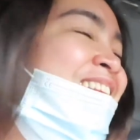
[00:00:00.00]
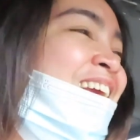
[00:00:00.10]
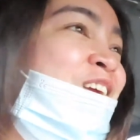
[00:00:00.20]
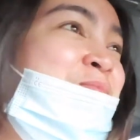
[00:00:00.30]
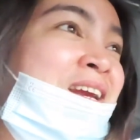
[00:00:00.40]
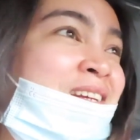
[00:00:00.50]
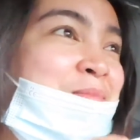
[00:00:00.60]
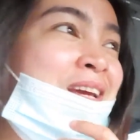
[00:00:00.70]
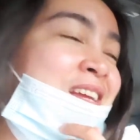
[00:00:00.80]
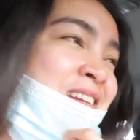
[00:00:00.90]
hindi, kumain
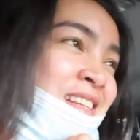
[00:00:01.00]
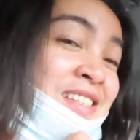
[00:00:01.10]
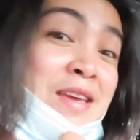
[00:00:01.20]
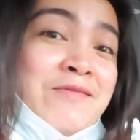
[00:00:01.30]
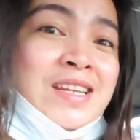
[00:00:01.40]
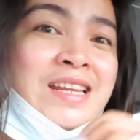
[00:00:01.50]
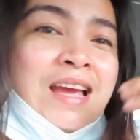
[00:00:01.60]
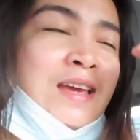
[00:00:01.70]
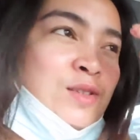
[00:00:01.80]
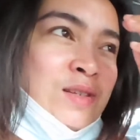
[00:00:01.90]
kami kayo na sa 7,
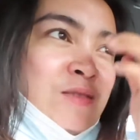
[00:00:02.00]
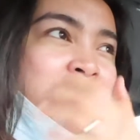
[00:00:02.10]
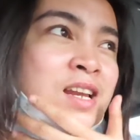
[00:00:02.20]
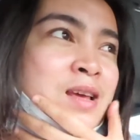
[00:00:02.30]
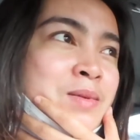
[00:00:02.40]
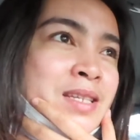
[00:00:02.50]
ay, sa 7-Eleven,